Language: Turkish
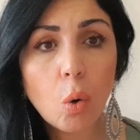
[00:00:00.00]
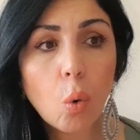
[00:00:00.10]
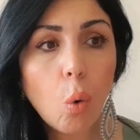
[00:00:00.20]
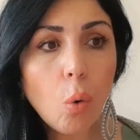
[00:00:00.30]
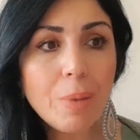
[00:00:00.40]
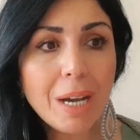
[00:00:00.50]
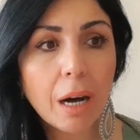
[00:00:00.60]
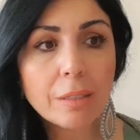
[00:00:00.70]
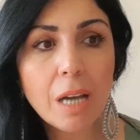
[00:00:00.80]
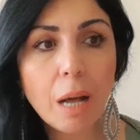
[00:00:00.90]
O bir
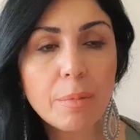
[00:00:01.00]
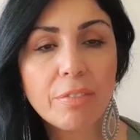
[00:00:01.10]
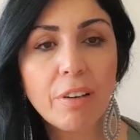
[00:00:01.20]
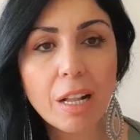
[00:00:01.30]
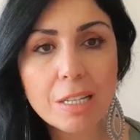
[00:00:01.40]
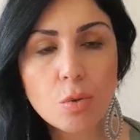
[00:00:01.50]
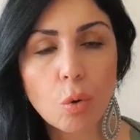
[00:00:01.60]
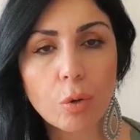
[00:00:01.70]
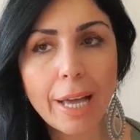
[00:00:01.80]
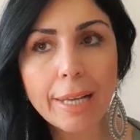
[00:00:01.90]
hata bir
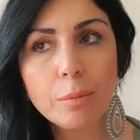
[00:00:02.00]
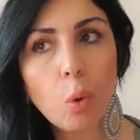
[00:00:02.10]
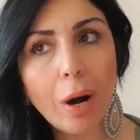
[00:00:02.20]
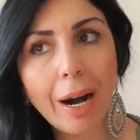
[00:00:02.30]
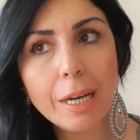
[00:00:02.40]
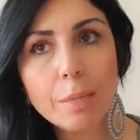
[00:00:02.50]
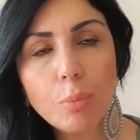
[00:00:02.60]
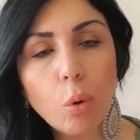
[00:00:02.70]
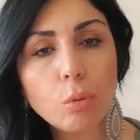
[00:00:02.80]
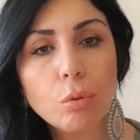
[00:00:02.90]
falso yani bu
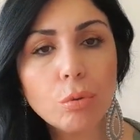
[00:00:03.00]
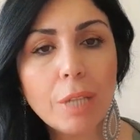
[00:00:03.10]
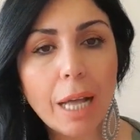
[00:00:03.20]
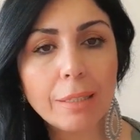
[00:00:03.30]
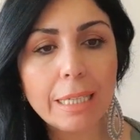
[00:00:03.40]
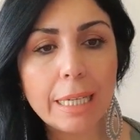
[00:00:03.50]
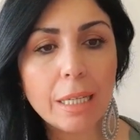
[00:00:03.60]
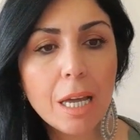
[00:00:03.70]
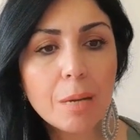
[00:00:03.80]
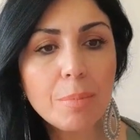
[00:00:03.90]
ayıp olduğundan
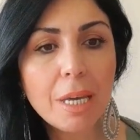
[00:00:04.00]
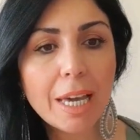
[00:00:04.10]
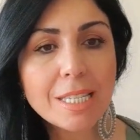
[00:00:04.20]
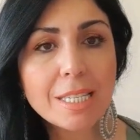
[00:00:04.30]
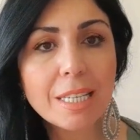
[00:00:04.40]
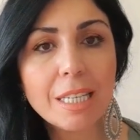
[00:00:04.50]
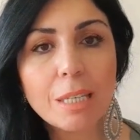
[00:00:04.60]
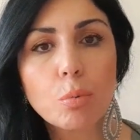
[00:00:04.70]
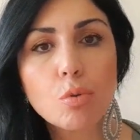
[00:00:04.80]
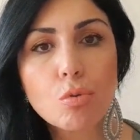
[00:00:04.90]
değil bir
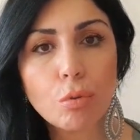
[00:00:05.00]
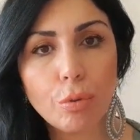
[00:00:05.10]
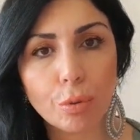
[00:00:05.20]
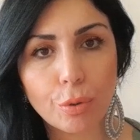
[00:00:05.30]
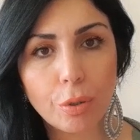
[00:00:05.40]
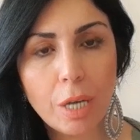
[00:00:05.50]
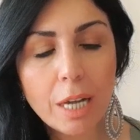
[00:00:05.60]
estetik bozukluk.